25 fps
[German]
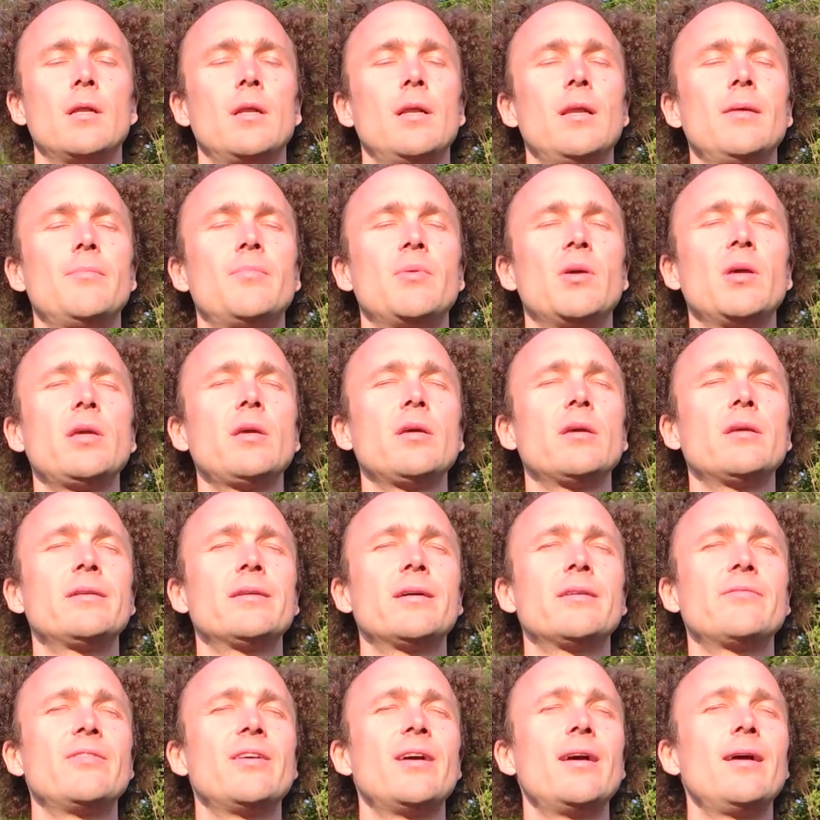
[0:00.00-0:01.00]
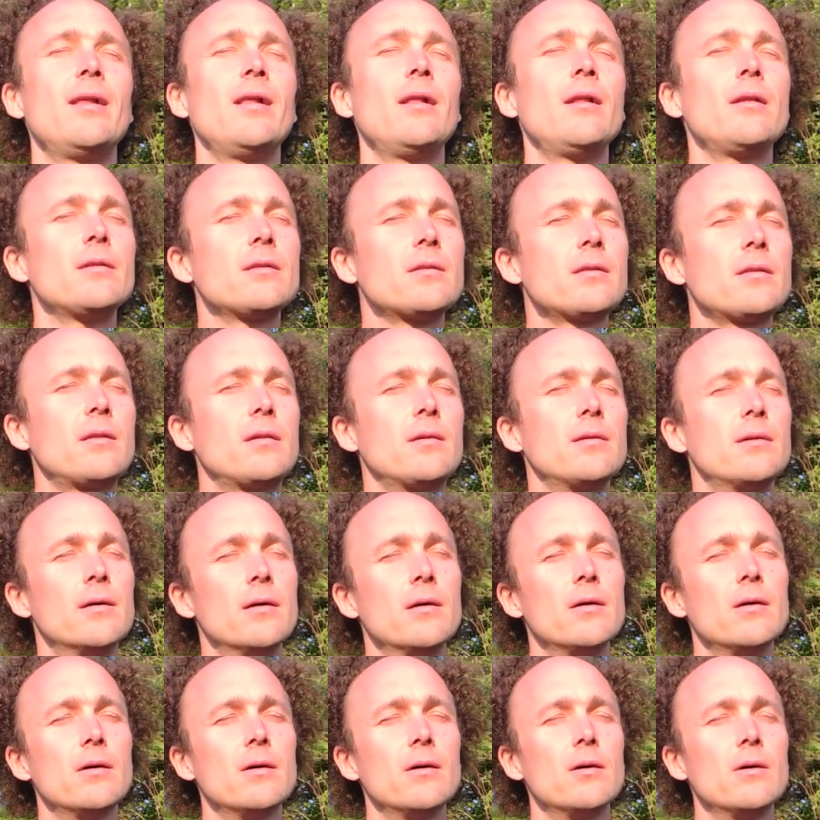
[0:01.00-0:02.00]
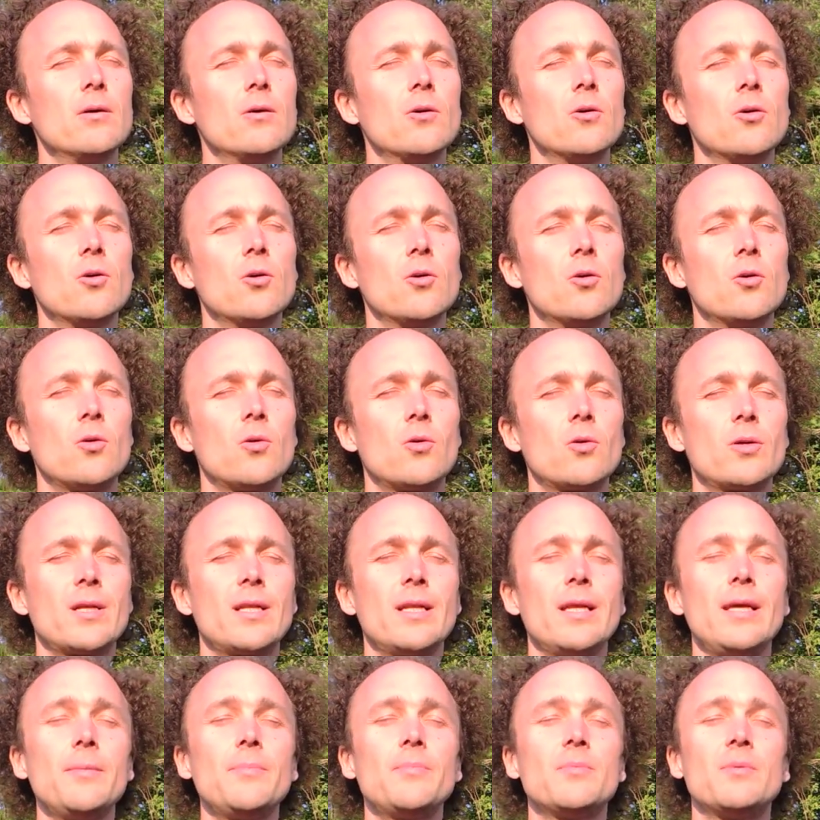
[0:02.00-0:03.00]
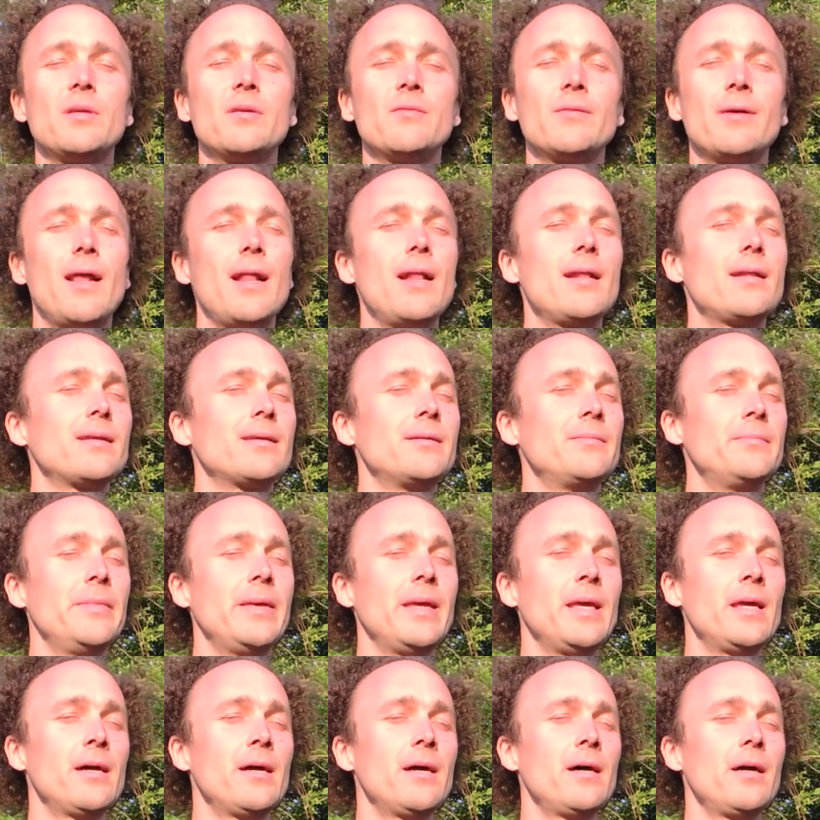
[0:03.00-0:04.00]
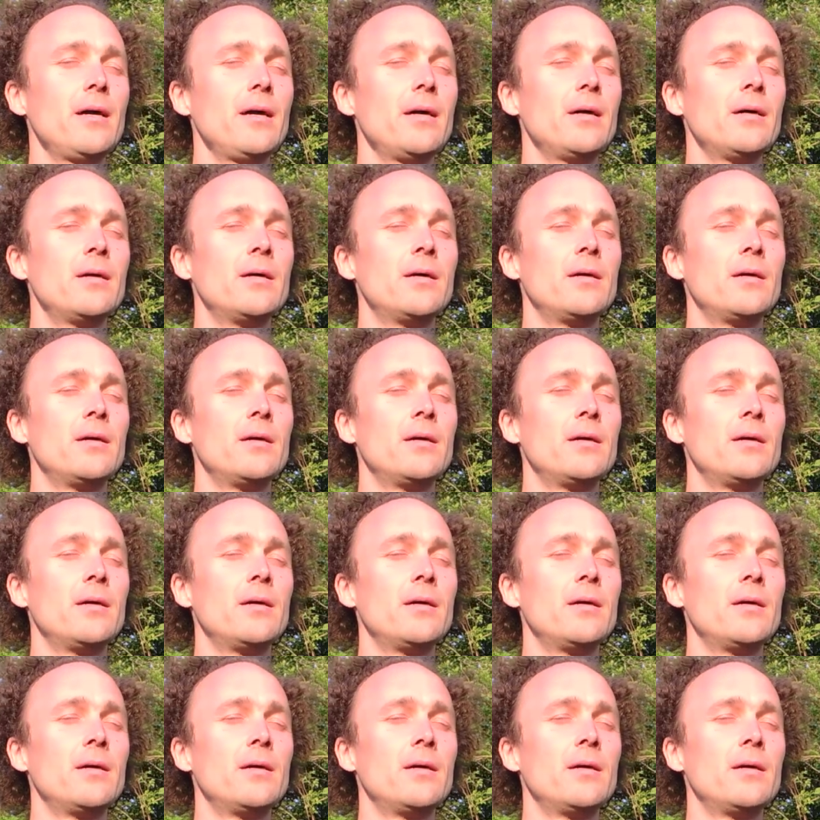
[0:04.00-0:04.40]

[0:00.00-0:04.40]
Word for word: Lebe ich in der Welt oder lebt die Welt in mir?